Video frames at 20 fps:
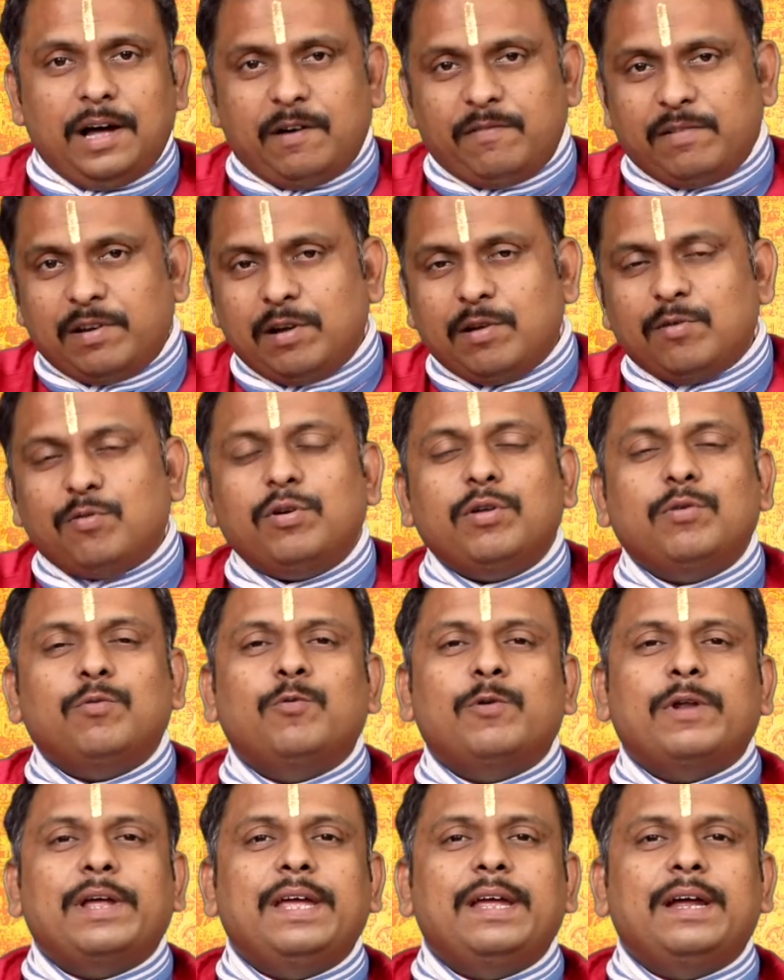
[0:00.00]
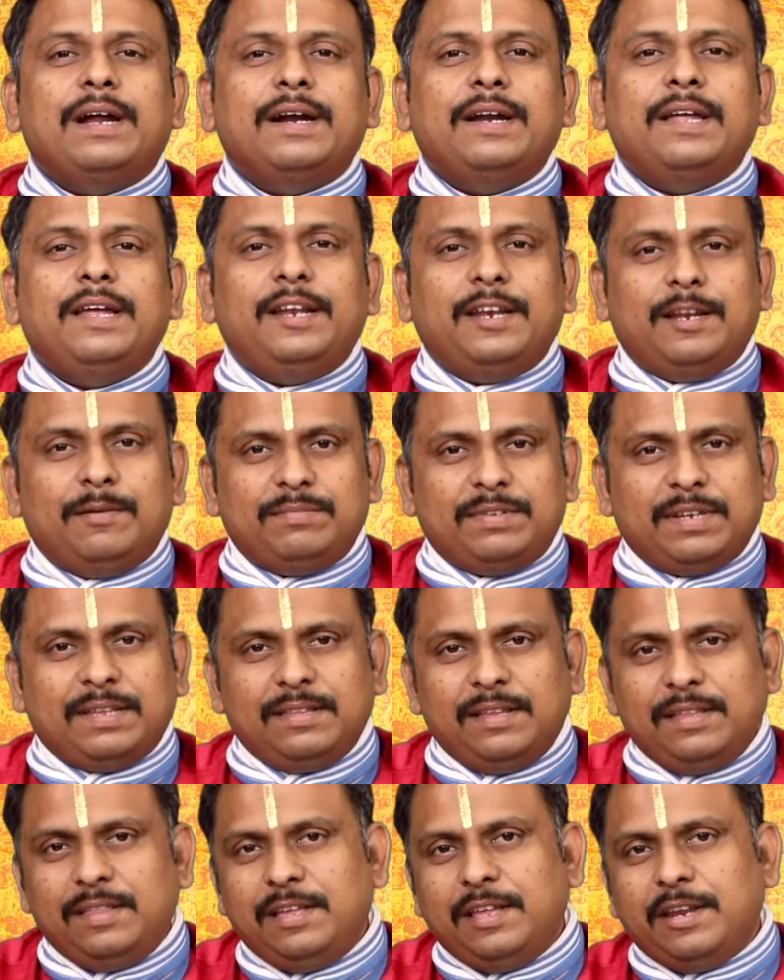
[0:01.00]
அவர்கள் கூட உரையாடி நம்
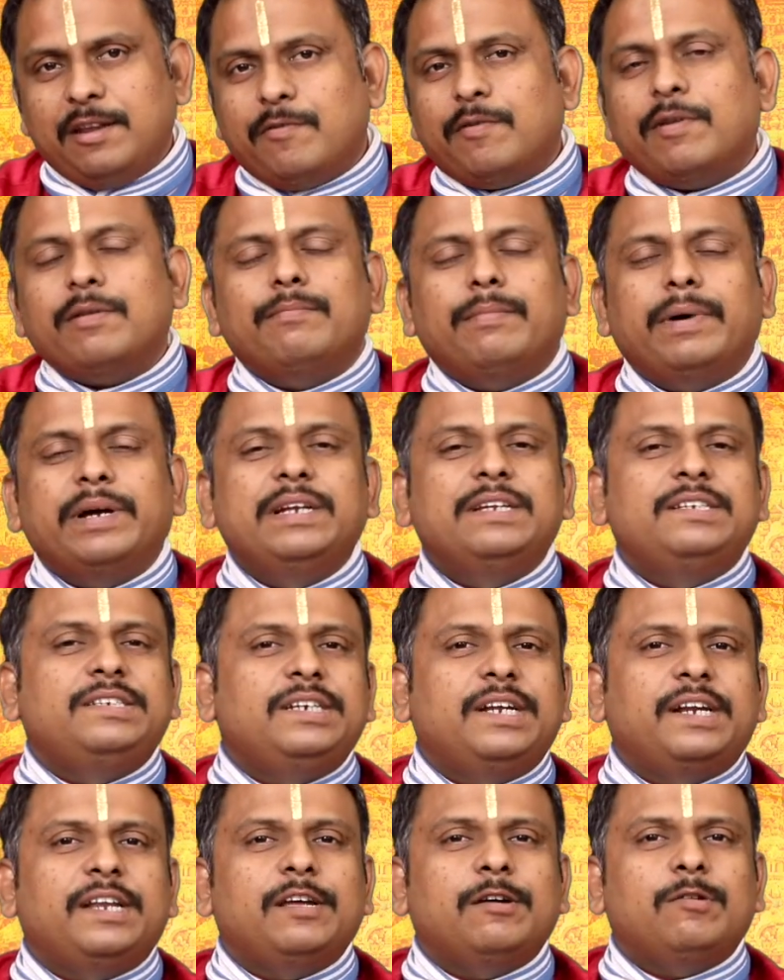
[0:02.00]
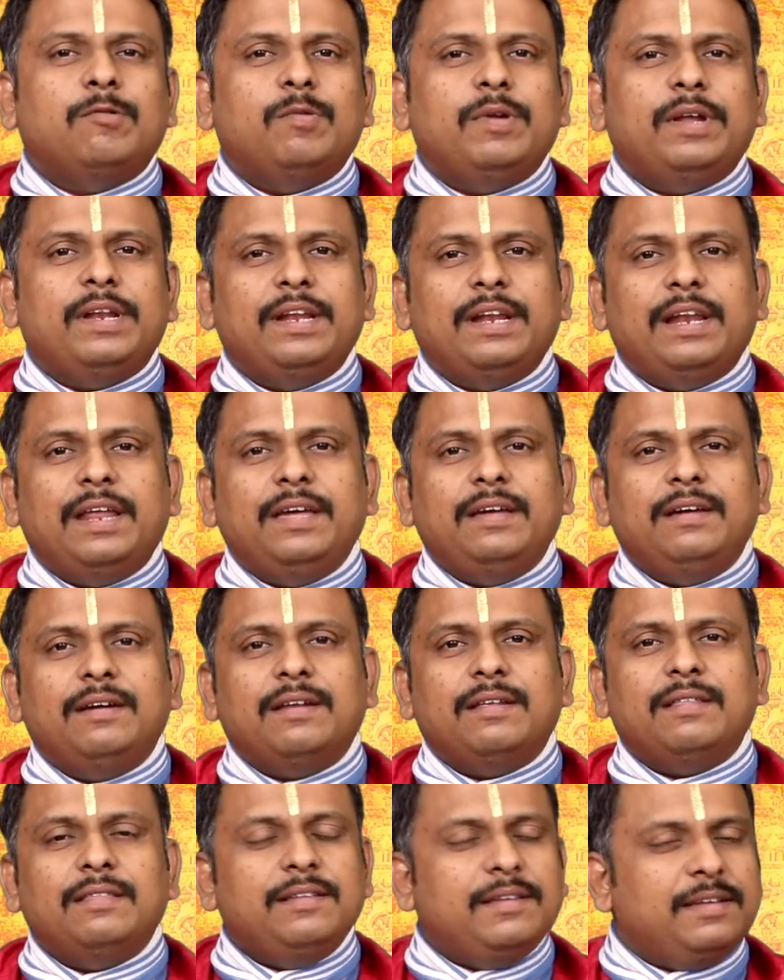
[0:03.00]
சந்ததியினருடன் மகிழ்ச்சி அடையக்கூடிய
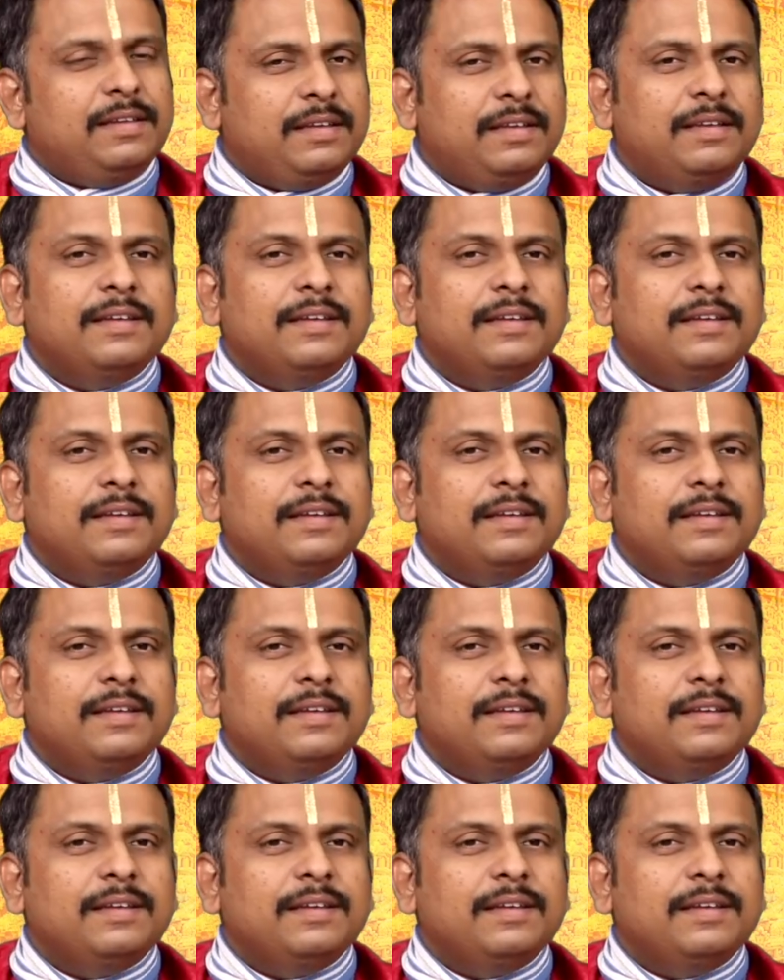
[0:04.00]
நிலைங்கிறது